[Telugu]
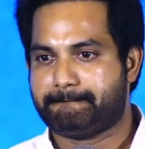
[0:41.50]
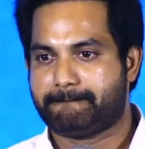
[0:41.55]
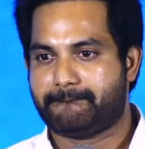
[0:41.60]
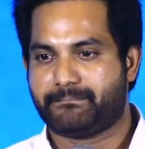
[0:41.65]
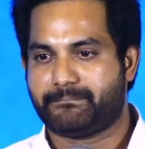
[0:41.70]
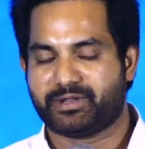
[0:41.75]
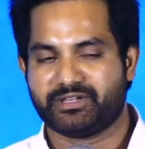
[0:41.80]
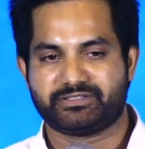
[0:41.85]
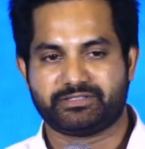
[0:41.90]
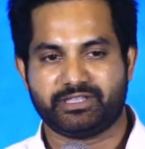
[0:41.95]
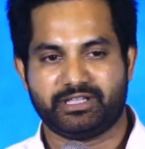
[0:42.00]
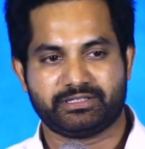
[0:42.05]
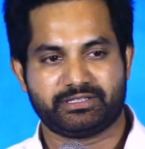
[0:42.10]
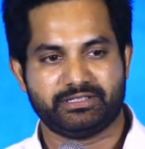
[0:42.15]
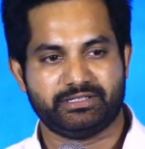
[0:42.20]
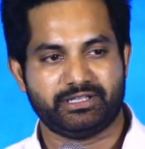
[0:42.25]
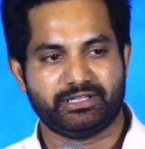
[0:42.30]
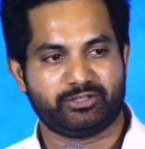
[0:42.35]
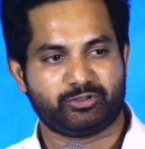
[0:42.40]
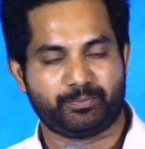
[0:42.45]
ప్రస్తుతానికి
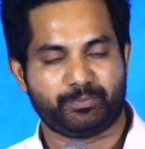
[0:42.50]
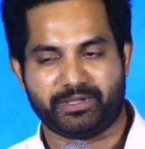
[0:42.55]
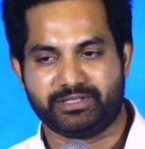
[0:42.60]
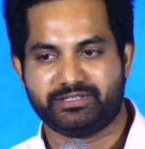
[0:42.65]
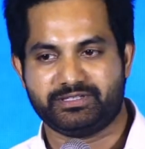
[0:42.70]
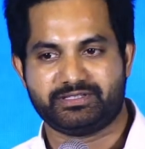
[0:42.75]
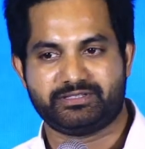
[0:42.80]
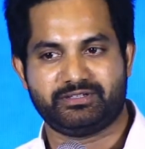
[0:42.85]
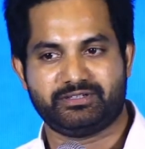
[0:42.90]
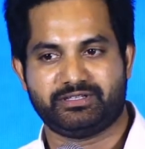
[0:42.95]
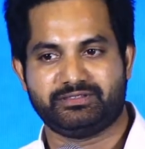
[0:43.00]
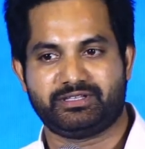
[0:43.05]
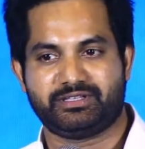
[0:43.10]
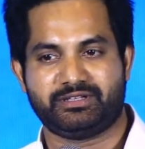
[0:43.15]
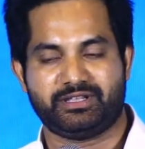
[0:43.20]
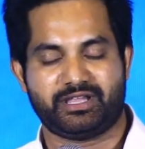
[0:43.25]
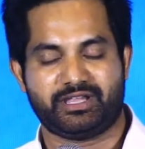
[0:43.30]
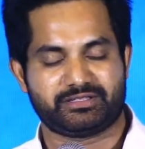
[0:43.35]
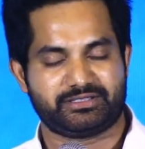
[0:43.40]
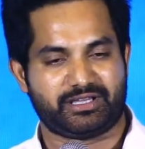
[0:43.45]
నాతో పనిచేసిన వాళ్ళందరూ
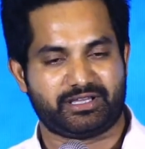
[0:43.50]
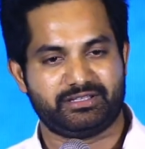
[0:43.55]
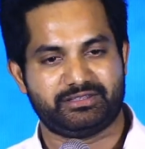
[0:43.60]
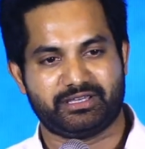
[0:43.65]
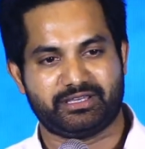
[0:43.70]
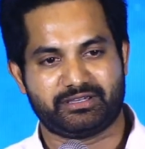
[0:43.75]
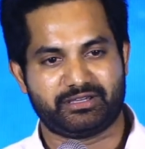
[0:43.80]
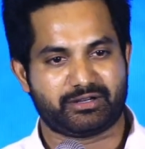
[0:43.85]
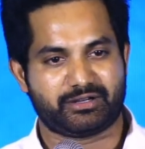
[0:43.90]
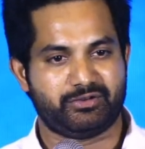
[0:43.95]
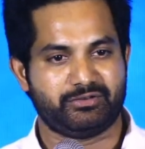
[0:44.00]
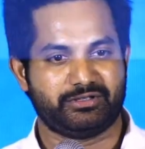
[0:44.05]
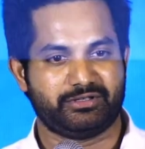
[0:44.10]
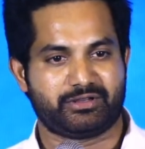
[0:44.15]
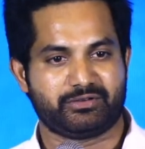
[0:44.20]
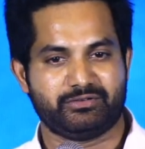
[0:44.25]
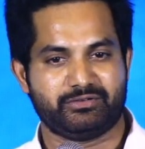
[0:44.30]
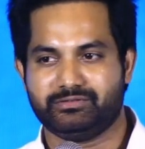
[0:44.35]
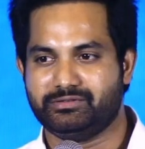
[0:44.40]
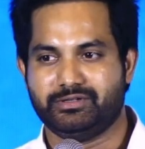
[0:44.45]
నాకు చాలా దగ్గరగా
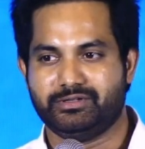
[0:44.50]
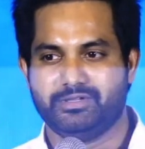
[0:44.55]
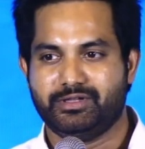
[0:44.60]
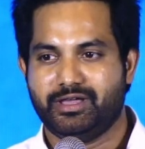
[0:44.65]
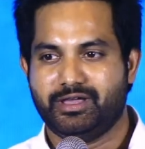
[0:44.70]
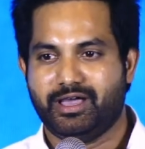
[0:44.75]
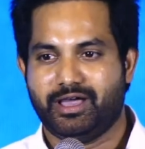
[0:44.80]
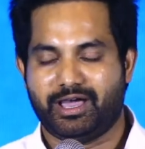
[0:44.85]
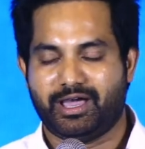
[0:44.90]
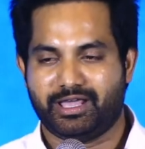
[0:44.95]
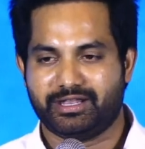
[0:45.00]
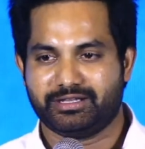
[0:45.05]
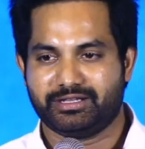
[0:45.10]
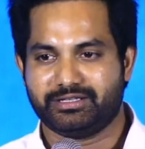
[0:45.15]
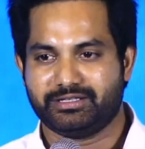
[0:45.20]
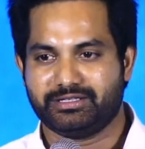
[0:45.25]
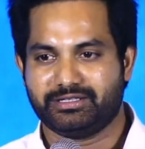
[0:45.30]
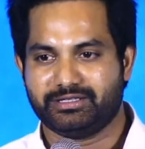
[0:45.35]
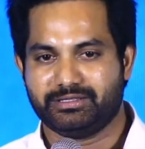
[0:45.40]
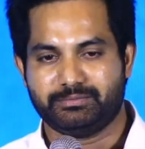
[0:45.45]
ఉన్నారు
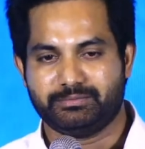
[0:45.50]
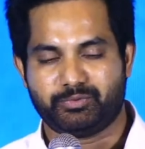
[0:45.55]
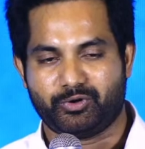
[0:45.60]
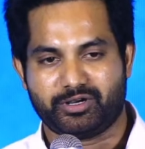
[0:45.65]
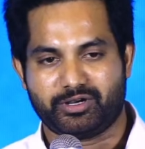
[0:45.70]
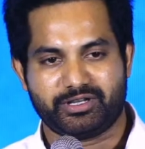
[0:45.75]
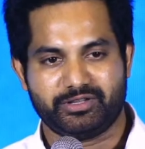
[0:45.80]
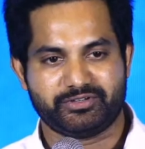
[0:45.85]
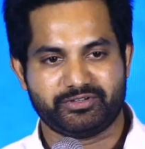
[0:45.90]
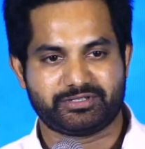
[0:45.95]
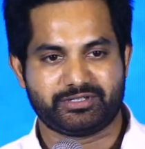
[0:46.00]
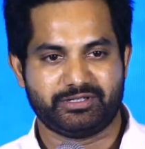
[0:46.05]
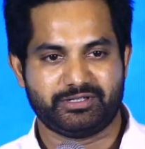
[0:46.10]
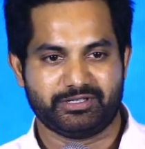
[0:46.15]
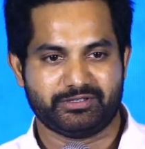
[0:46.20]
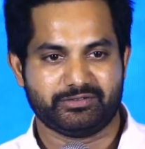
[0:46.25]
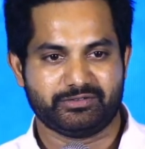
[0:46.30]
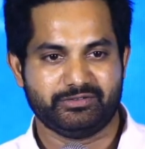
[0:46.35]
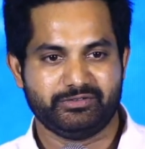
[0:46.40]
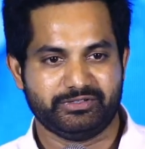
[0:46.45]
వాళ్ళని పొగడ్డం ఇష్టం
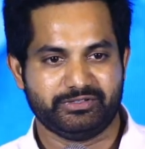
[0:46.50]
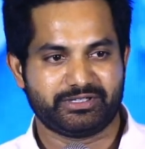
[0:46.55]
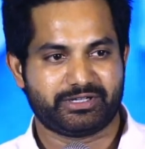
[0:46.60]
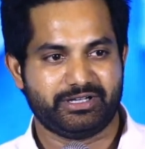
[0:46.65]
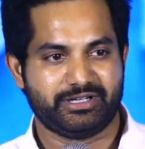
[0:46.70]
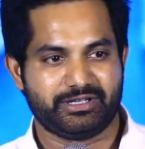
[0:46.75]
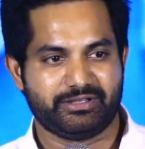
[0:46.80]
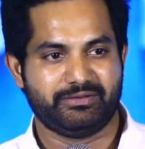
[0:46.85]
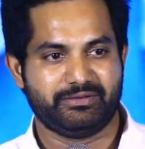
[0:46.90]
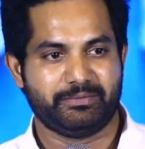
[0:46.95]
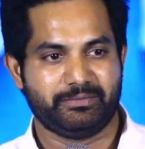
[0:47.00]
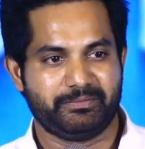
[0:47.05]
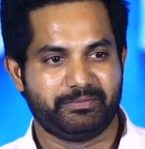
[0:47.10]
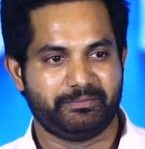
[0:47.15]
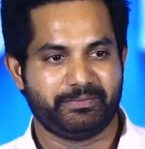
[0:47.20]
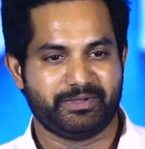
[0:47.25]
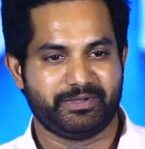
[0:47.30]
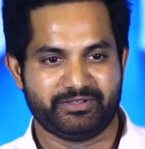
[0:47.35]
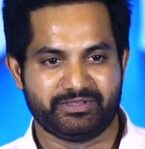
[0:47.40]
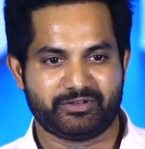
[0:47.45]
లేదు ఎందుకంటే
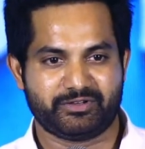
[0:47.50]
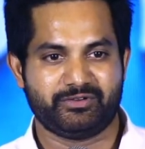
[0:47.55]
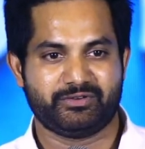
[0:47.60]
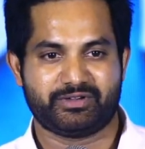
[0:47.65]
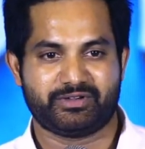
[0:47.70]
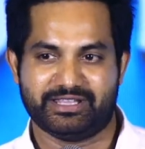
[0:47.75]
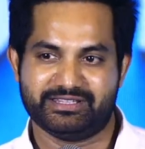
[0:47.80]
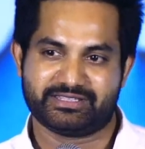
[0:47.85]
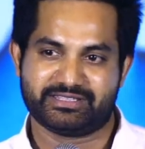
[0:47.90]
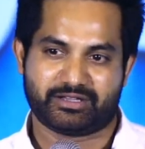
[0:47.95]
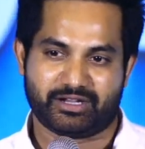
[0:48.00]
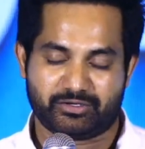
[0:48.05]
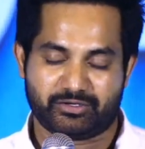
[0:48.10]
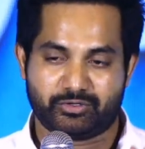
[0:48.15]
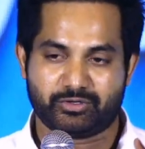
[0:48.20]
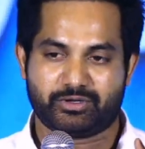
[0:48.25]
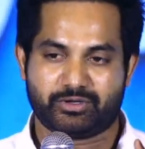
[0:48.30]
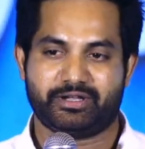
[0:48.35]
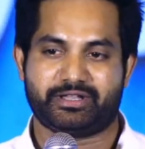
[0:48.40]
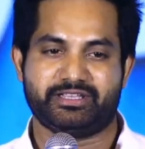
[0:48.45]
మేమందరం కలిసి
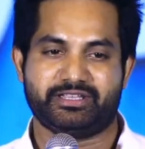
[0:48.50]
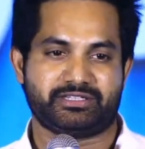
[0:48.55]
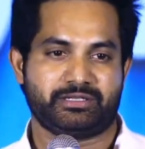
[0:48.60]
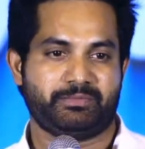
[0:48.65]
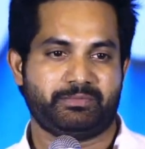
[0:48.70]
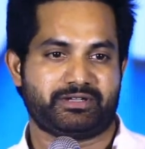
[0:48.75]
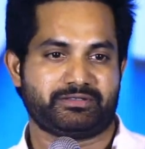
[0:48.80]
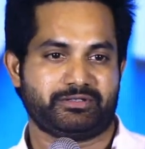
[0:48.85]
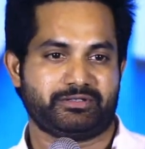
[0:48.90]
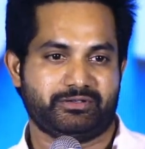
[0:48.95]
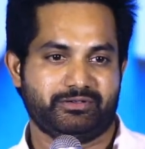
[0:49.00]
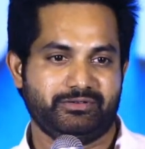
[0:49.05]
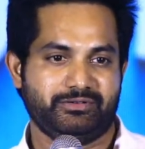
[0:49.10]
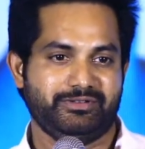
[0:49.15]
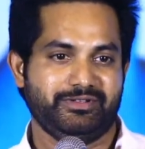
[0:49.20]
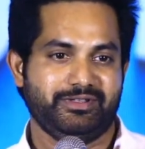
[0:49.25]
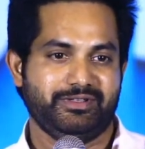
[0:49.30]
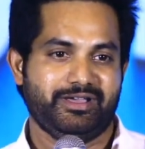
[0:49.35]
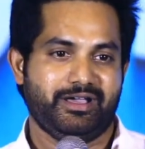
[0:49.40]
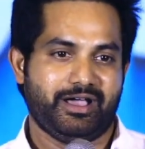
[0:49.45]
కట్టుగా టెన్షన్ పడుతున్నాం
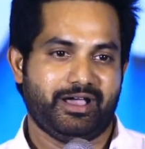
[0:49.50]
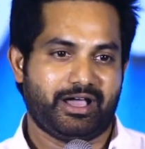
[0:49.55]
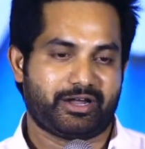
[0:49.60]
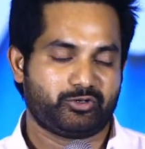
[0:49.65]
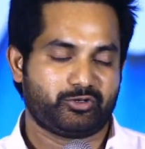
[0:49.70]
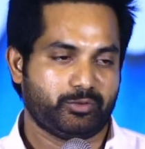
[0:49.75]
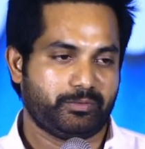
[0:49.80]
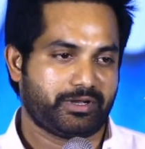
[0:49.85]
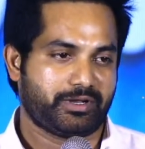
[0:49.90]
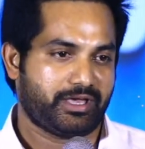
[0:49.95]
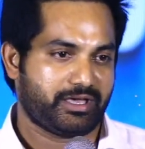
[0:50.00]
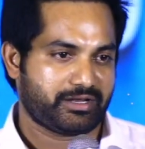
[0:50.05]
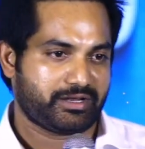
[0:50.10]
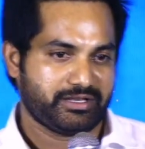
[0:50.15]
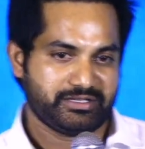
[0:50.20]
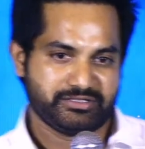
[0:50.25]
అక్టోబర్ ఆరు ఏం